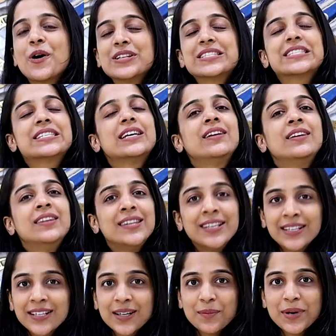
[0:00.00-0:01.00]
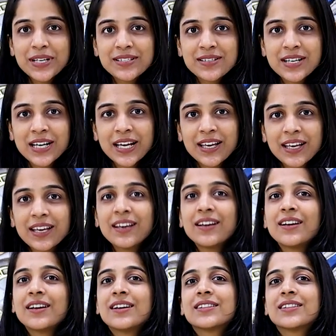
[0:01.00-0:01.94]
कौन सी मिरर बेस्ट रहेगी